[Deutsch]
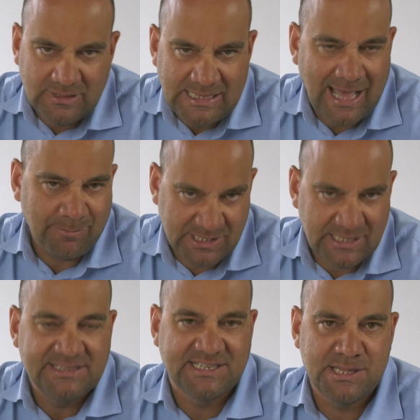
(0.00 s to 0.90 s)
Ihr
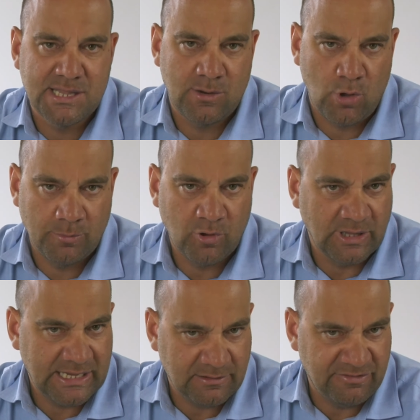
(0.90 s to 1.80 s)
habt Interesse an eurem
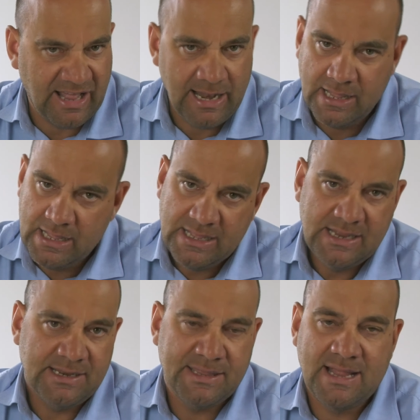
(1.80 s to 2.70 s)
konkreten Fall.
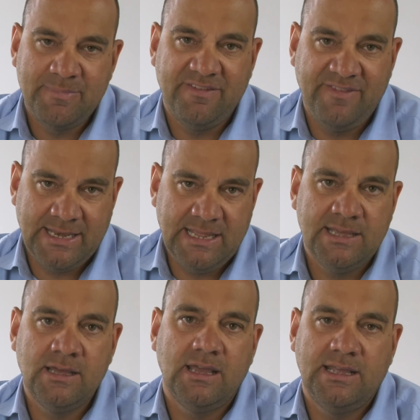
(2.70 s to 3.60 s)
Deshalb, wenn
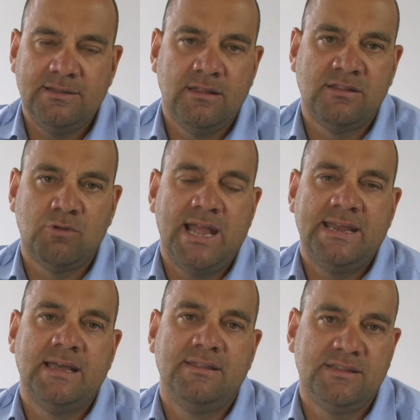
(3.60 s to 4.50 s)
ihr in so
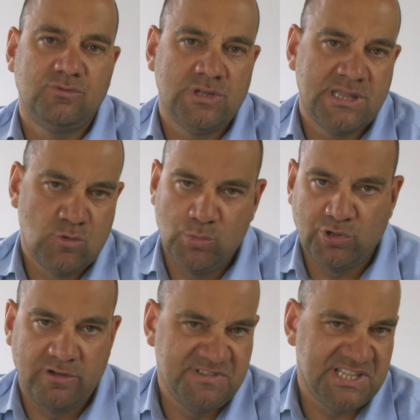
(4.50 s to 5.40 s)
einer Situation
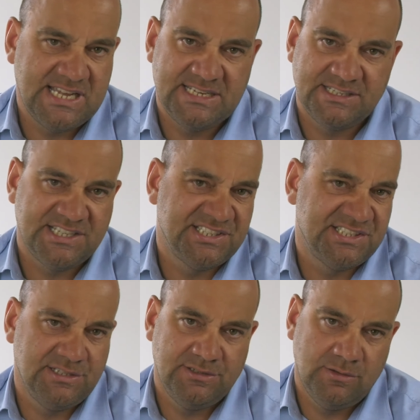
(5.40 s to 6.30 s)
betroffen seid,
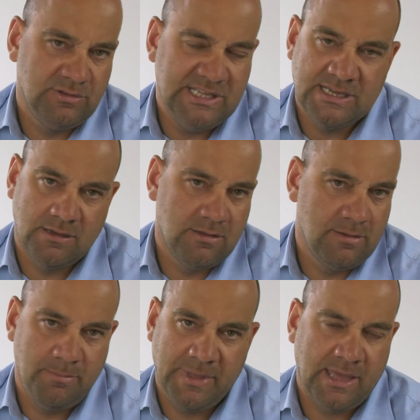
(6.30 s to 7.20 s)
dass ihr
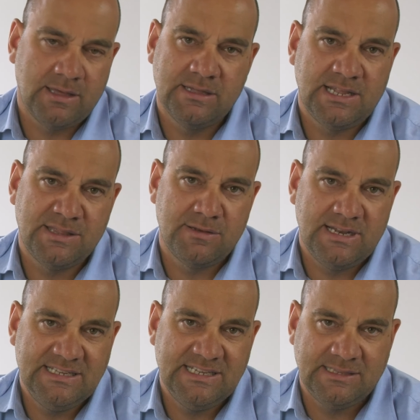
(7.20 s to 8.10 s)
mehrere
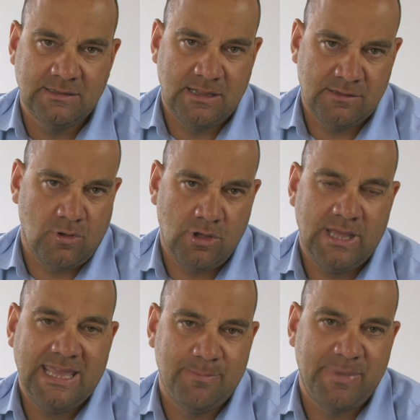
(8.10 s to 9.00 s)
Nationalitäten, also
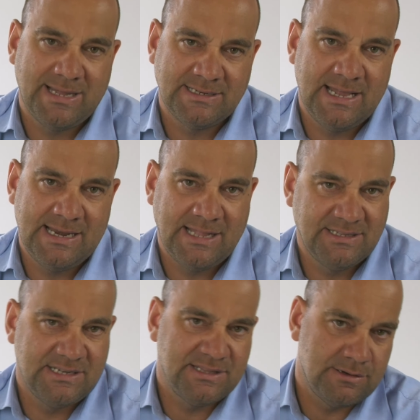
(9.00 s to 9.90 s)
euer Ehepartner eine
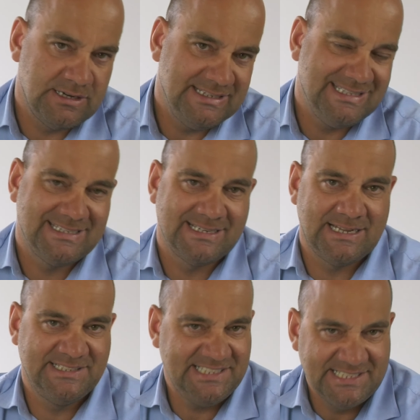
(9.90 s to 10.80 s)
andere Nationalität
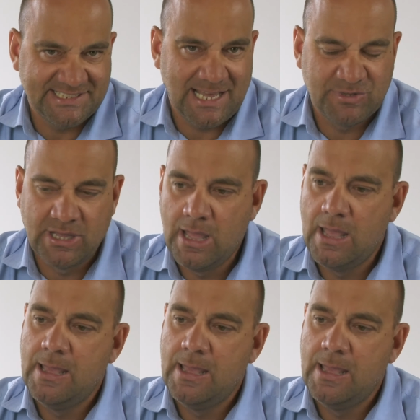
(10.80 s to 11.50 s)
hat, als ihr es habt,